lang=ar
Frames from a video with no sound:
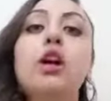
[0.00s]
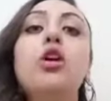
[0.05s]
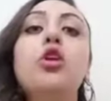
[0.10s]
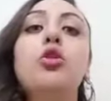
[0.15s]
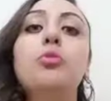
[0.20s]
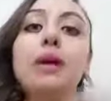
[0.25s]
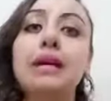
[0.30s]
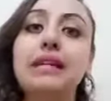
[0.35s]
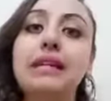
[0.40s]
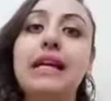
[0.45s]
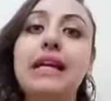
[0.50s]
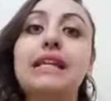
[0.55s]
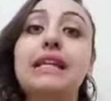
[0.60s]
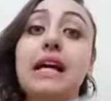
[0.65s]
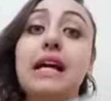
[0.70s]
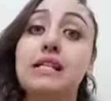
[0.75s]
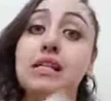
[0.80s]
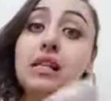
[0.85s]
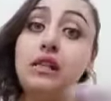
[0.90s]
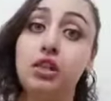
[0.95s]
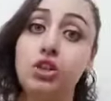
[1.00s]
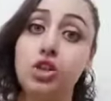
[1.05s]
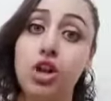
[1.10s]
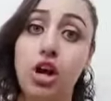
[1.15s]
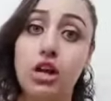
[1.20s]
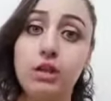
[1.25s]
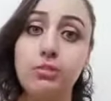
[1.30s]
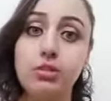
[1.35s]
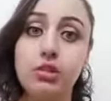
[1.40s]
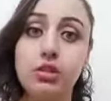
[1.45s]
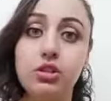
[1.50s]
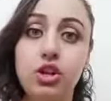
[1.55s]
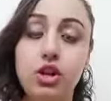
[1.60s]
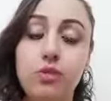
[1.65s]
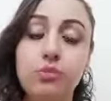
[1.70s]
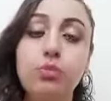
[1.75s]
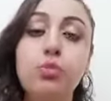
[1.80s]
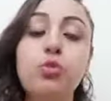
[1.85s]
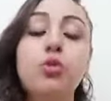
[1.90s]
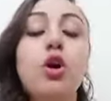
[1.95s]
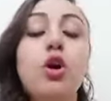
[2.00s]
وبعد كده غسلت شعري بالشامبو